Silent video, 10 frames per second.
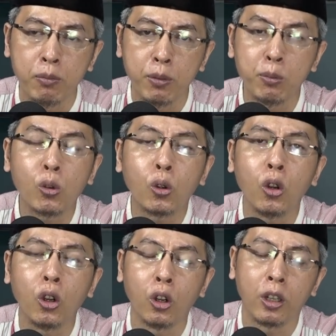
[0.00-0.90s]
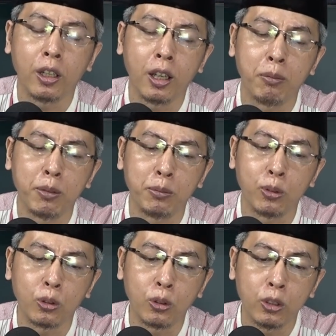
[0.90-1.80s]
memukul ya
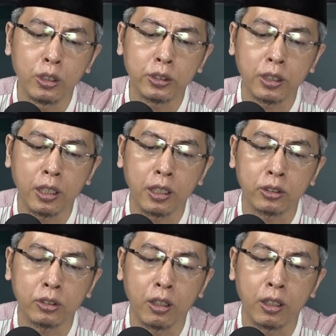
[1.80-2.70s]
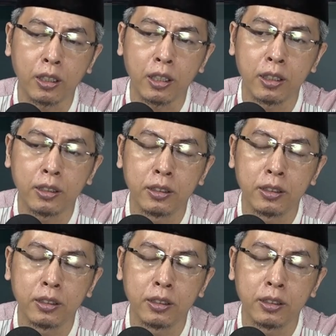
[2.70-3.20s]
memukul salah seorang